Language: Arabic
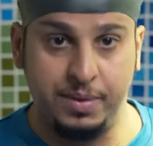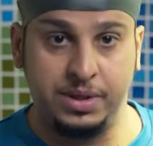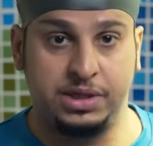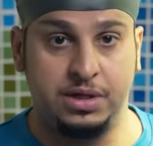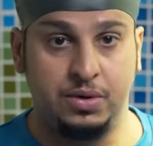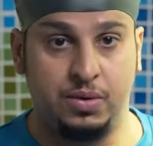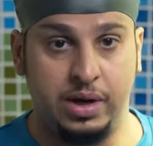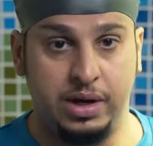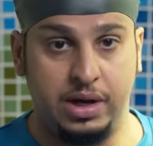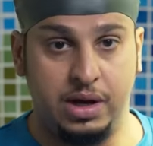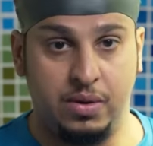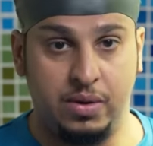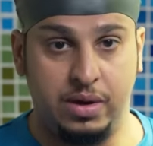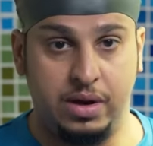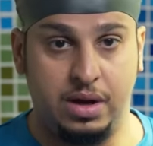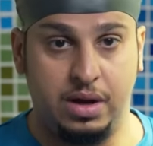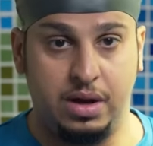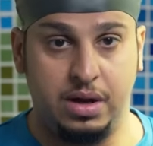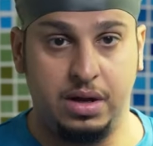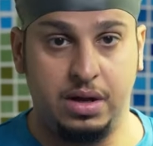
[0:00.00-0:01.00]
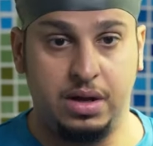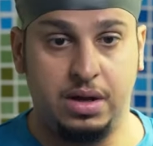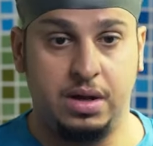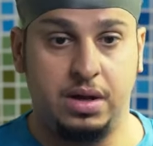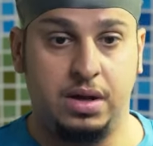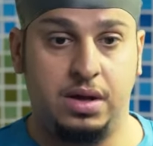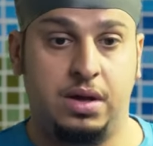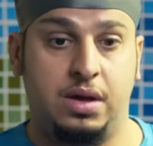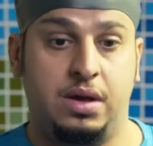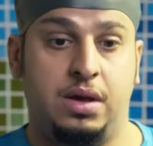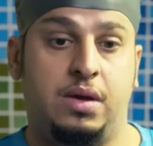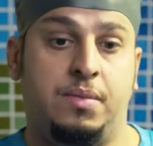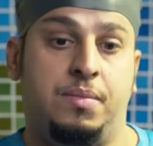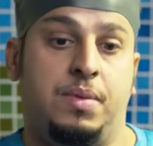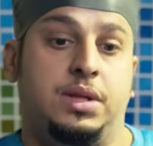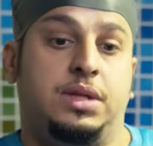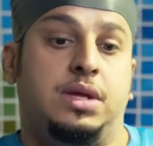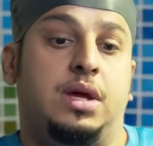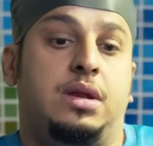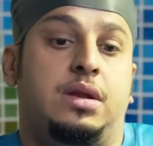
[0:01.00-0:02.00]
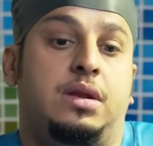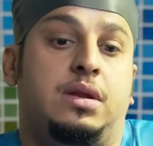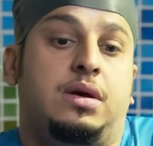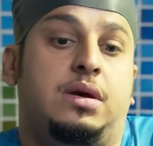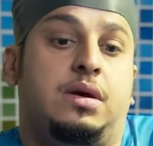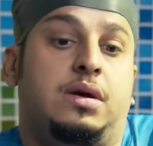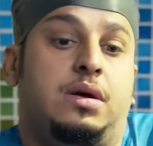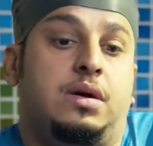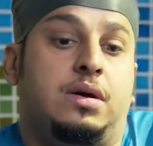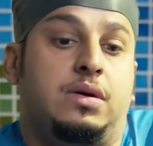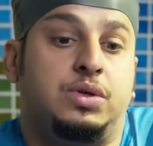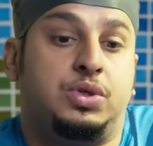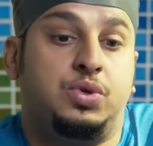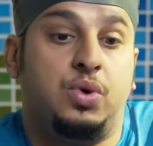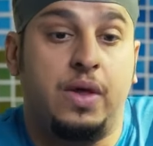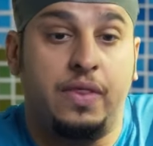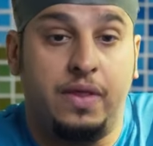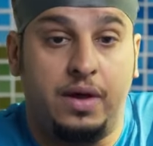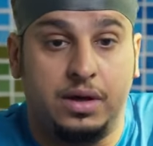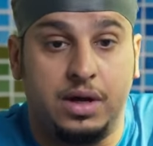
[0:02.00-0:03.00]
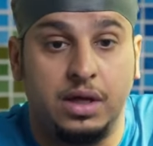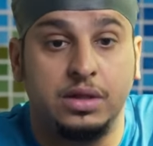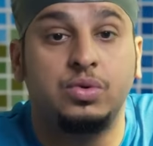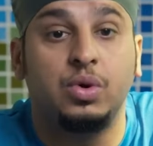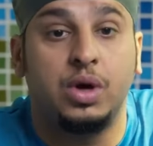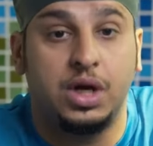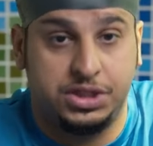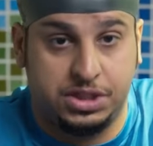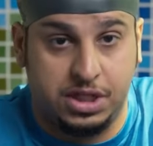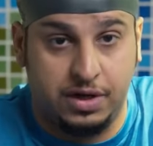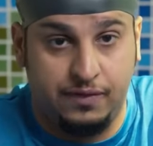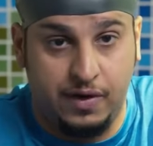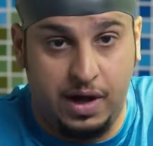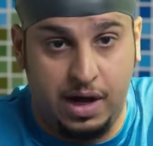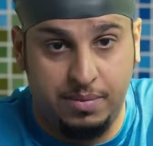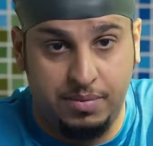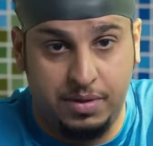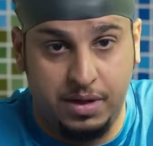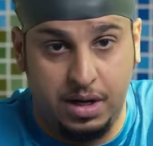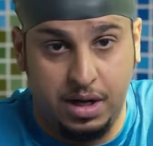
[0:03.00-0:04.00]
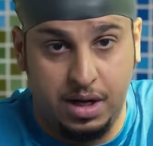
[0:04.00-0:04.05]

بالتون يا ورع بعدين وش وضعك انت وخشت الفحم ذي